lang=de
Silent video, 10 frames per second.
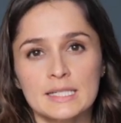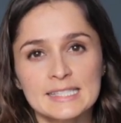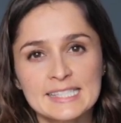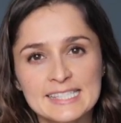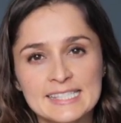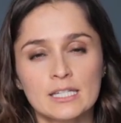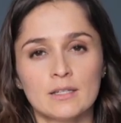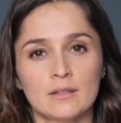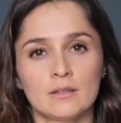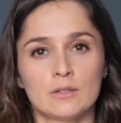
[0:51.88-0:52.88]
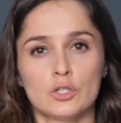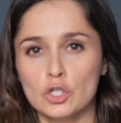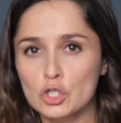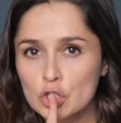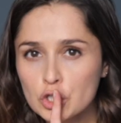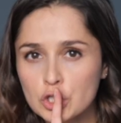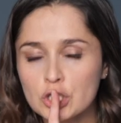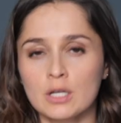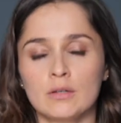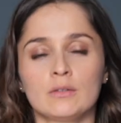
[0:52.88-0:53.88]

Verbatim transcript: st, st.